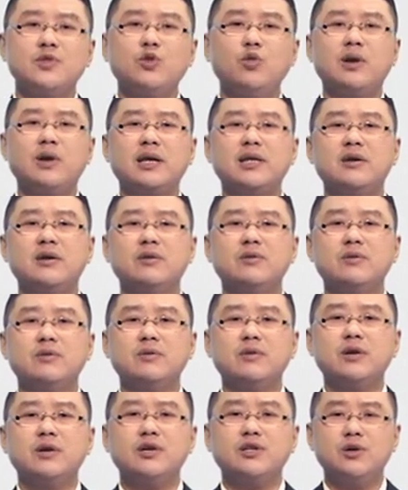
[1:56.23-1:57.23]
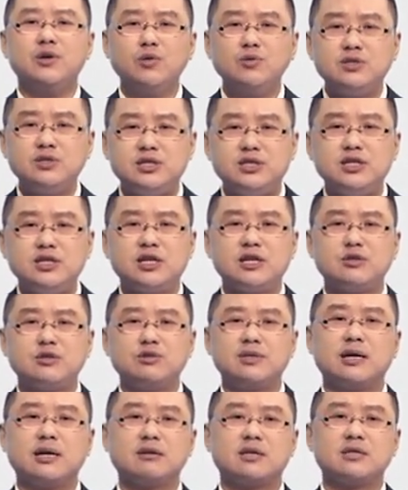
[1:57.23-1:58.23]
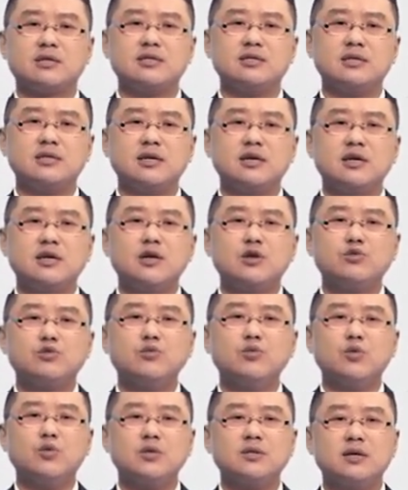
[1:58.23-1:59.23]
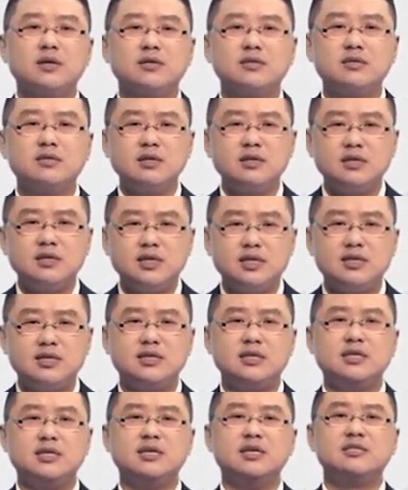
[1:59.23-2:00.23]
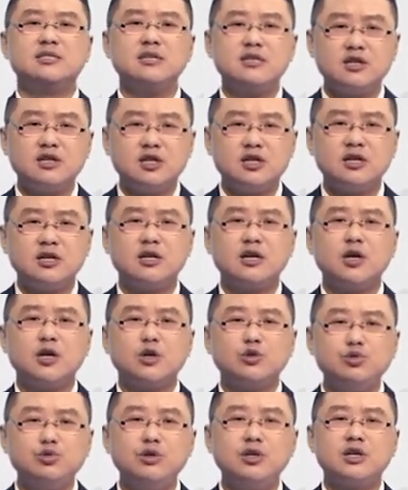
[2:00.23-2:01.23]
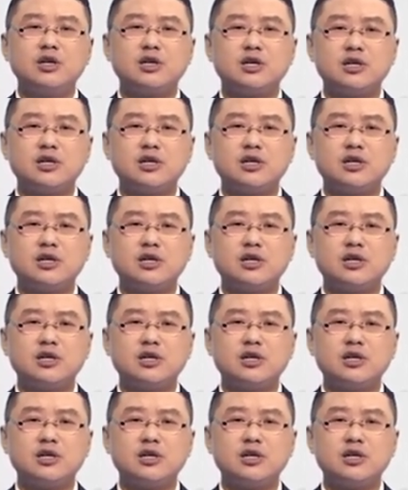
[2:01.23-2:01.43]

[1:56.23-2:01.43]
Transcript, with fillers: 东汉以后，尤其是隋唐时期，中国的政体、政治、军